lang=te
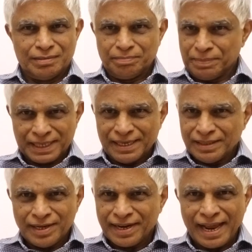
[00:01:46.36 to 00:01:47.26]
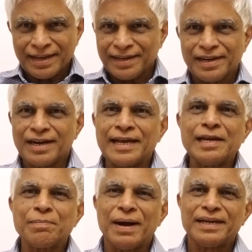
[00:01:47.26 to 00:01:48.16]
ఇప్పటికైతే ట్రాక్ రికార్డ్
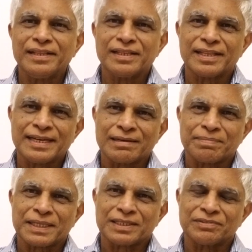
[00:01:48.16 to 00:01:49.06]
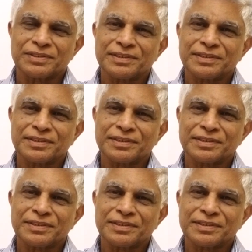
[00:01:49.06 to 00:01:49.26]
అన్ని పార్టీలు అదే కనపడతాం